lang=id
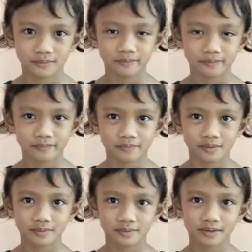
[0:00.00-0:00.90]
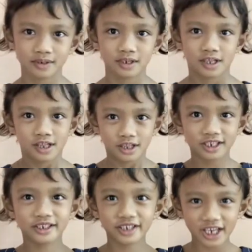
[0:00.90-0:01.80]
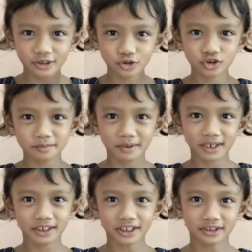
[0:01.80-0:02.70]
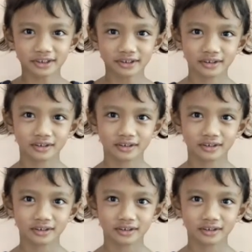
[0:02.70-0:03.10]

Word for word: Apakah itu pasca? Yesus bangkit.